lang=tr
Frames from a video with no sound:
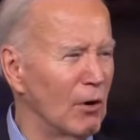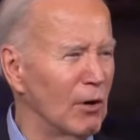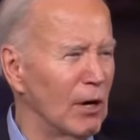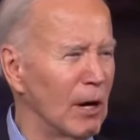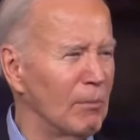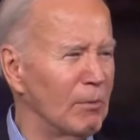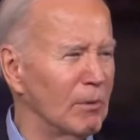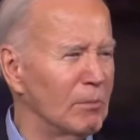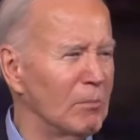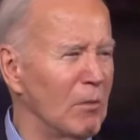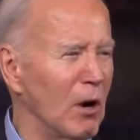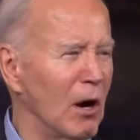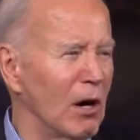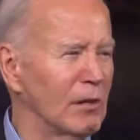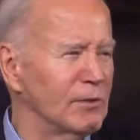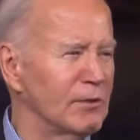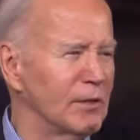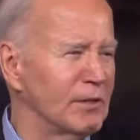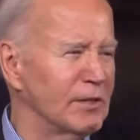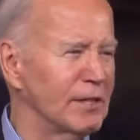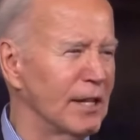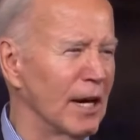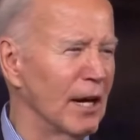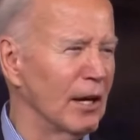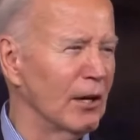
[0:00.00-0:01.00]
seçim
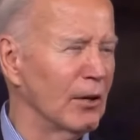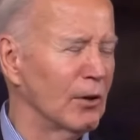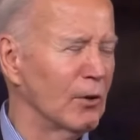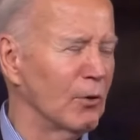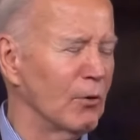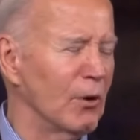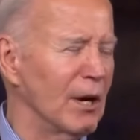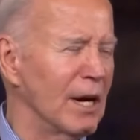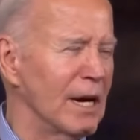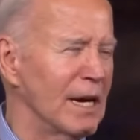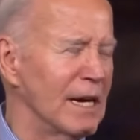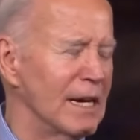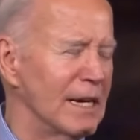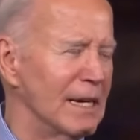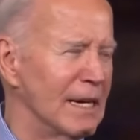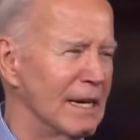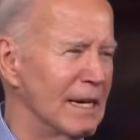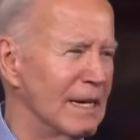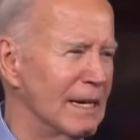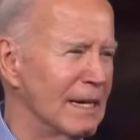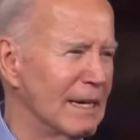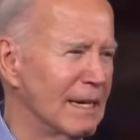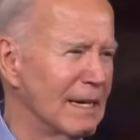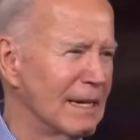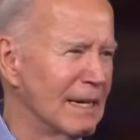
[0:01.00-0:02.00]
mitingi için gittiği
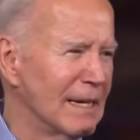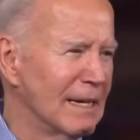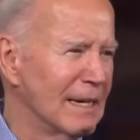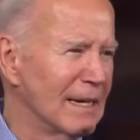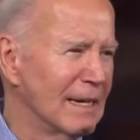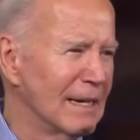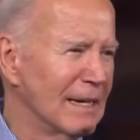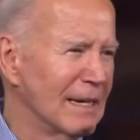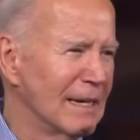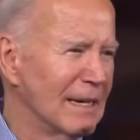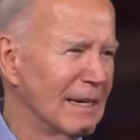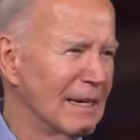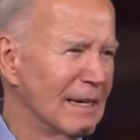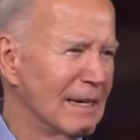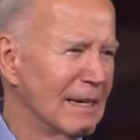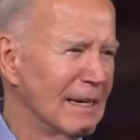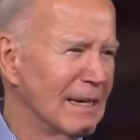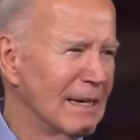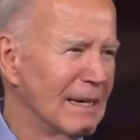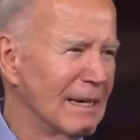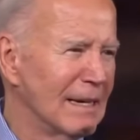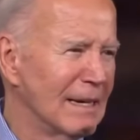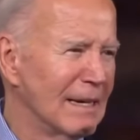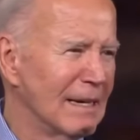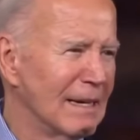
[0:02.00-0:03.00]
Atlanta'daydı.
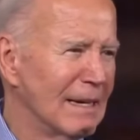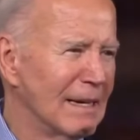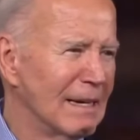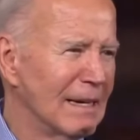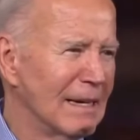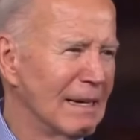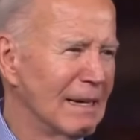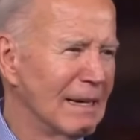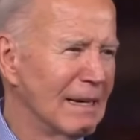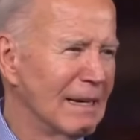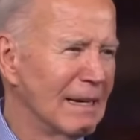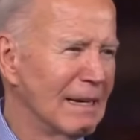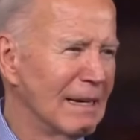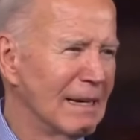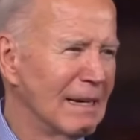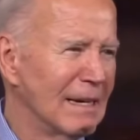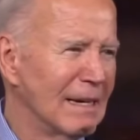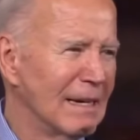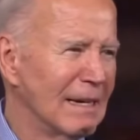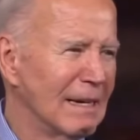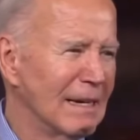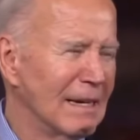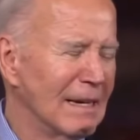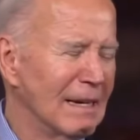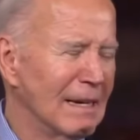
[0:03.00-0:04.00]

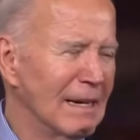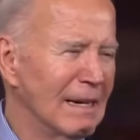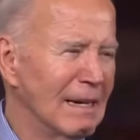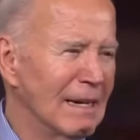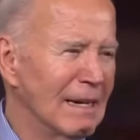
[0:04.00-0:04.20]
Biden'ın